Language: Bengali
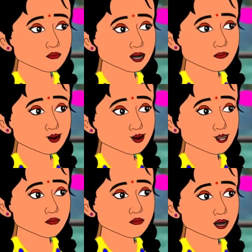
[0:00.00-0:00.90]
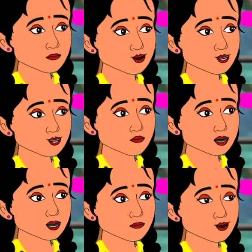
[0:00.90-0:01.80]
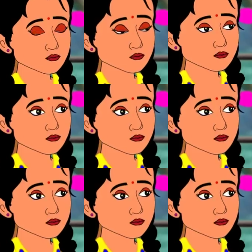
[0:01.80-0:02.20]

কুকুরছানাটাকে নিয়ে আসতে বাবা